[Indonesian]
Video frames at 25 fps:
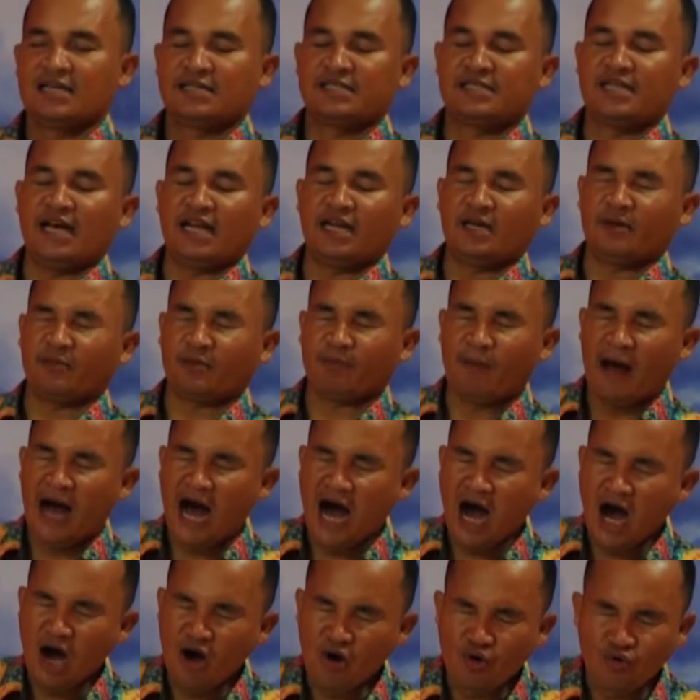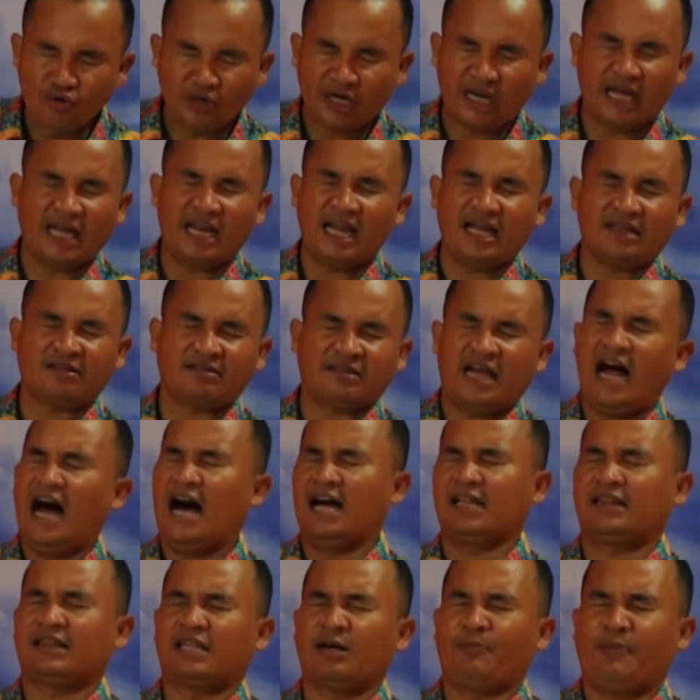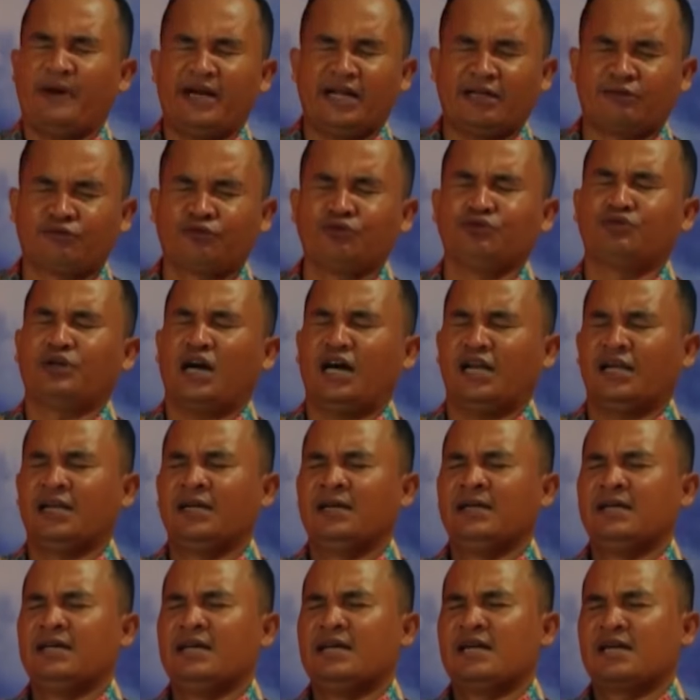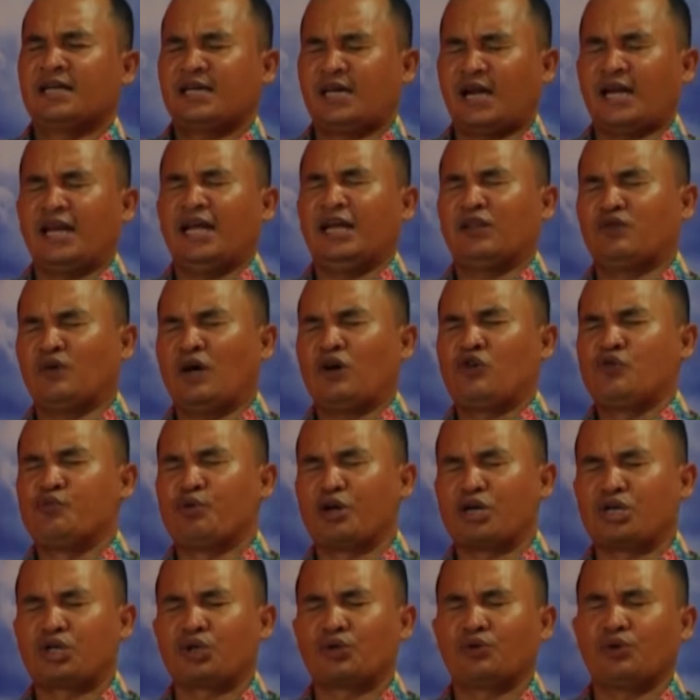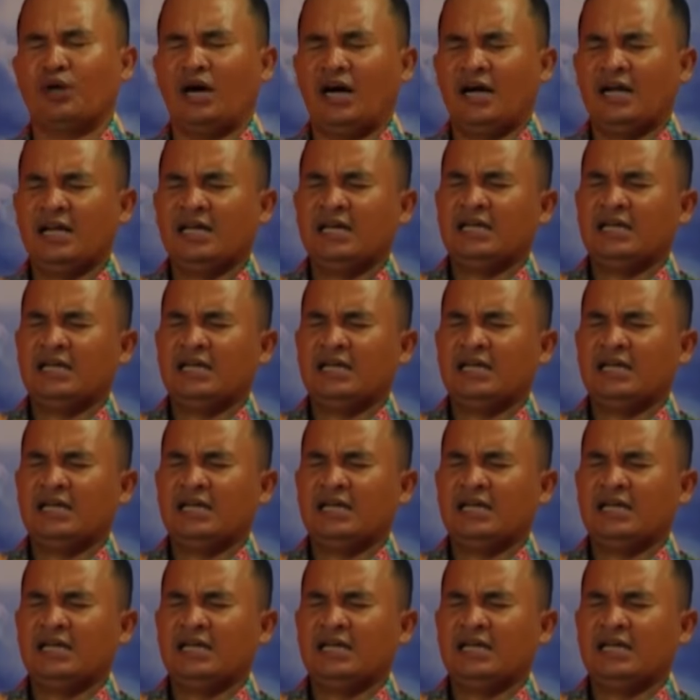Dan mau rela taat kepada Tuhan karena itu aku berdoa.